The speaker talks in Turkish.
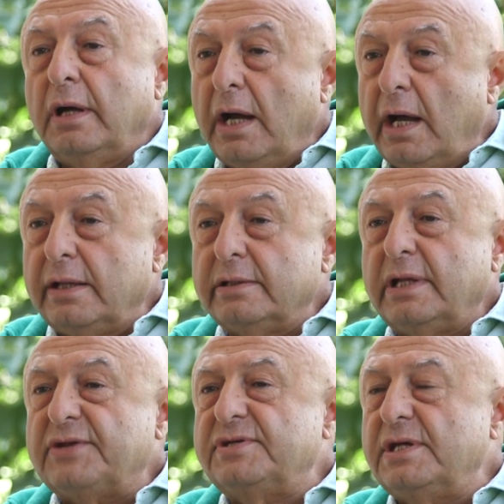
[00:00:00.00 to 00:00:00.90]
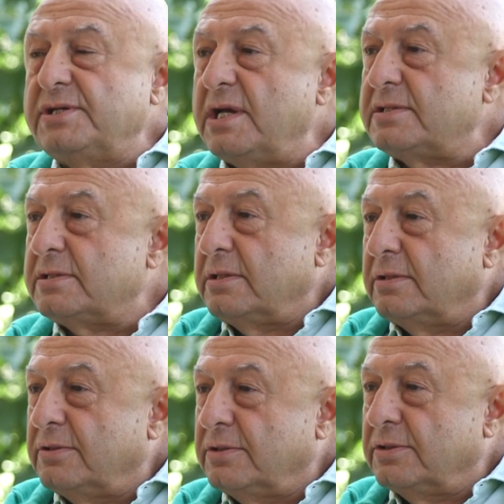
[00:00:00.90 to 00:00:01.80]
Ha nasıl yiyeceğiz?
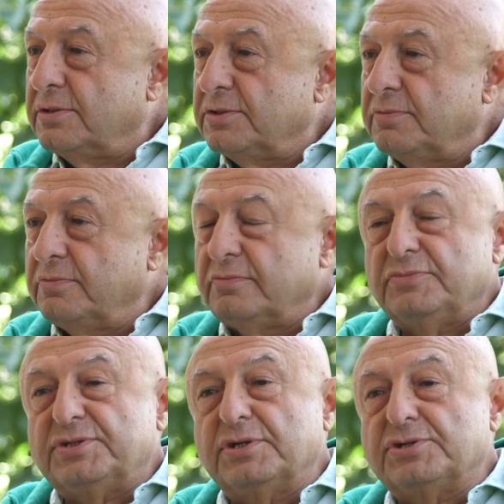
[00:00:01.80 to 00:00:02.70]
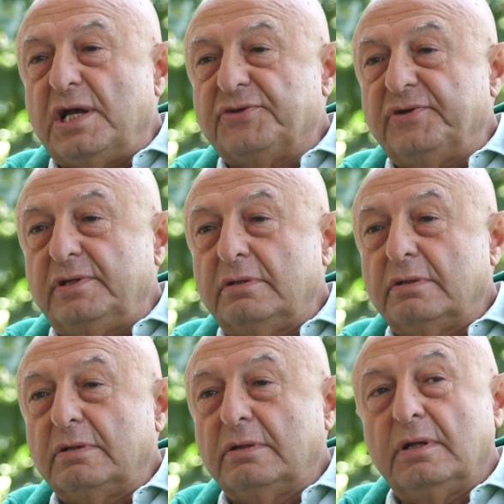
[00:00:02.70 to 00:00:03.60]
Mr. Johnson.
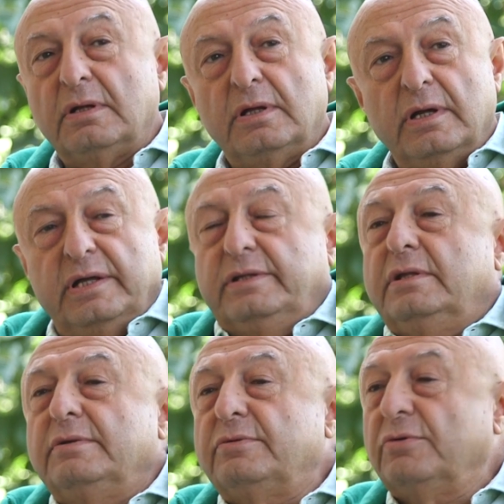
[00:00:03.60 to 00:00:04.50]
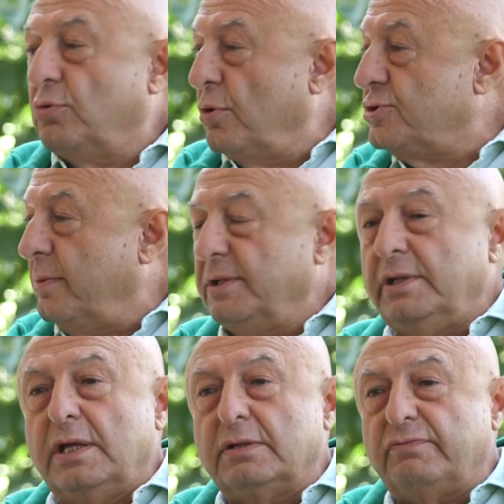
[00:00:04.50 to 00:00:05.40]
E dedi kocaman
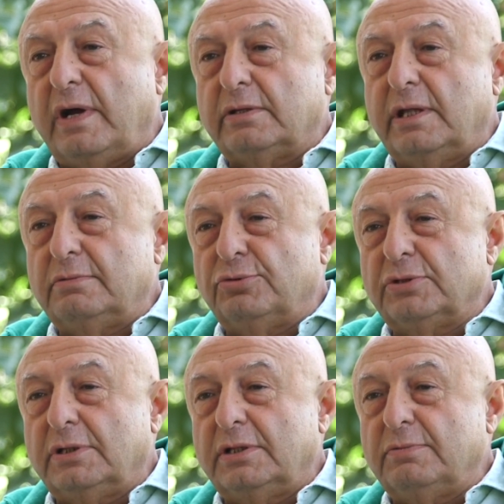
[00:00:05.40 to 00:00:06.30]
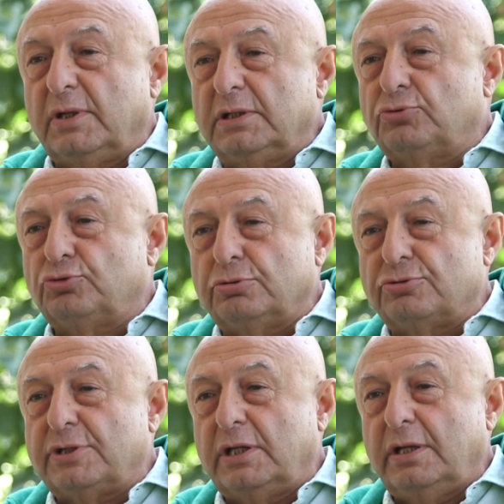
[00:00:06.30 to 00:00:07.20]
nehir var dedi burada dedi balık
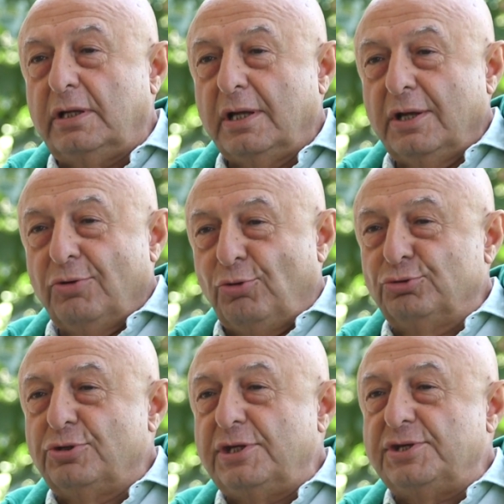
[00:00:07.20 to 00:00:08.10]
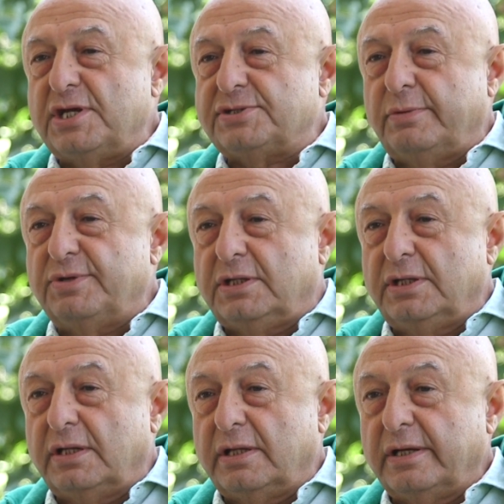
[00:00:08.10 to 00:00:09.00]
tutulur dedi. Onu yiyeceğiz tabii
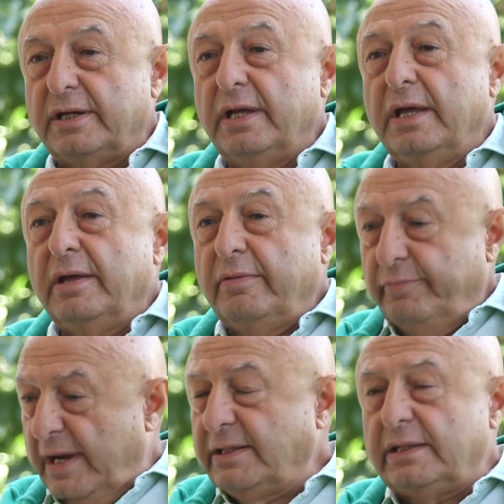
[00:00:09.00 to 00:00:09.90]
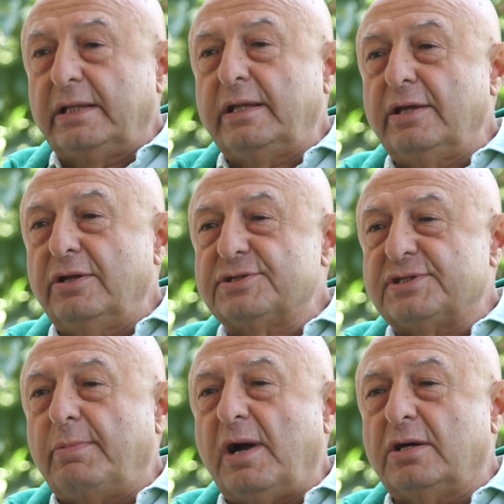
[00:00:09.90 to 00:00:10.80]
ki dedi. Ben de dedi
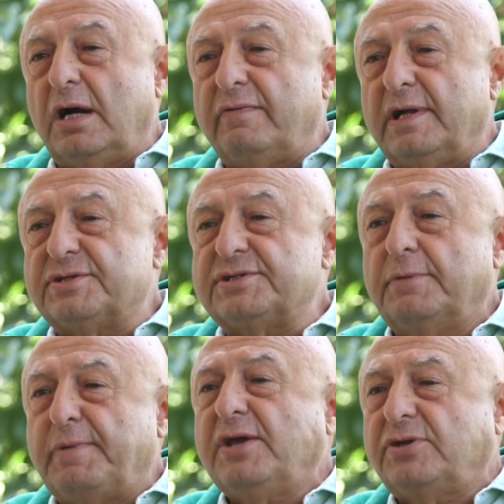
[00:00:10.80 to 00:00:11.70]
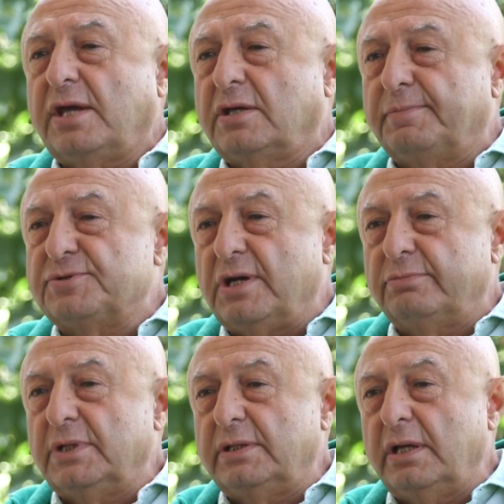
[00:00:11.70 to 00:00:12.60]
sabah kahvaltısına pankek
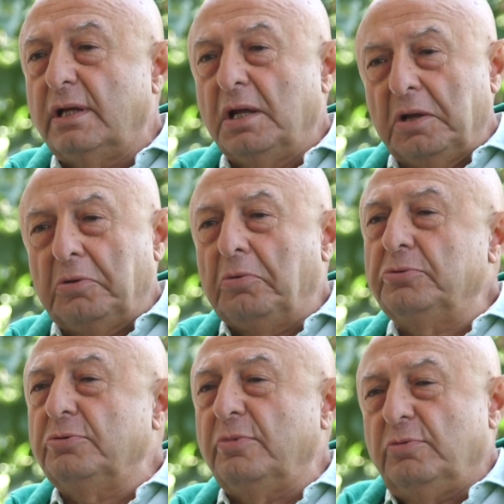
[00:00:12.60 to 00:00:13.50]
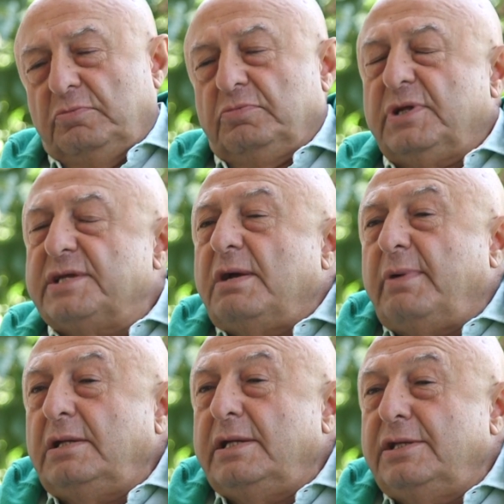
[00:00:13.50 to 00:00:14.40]
yapacağım dedi. Onu da
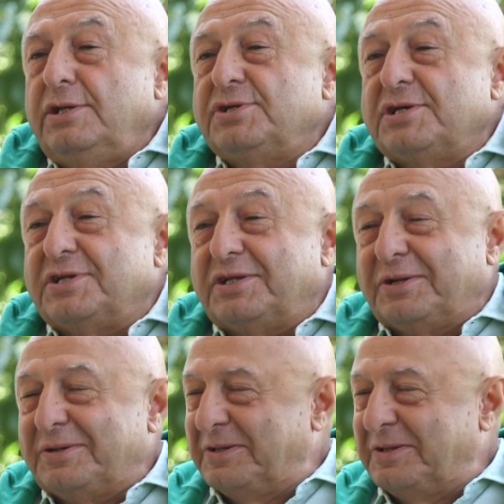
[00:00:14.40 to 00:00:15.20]
sabahleyin yiyeceğiz dedi.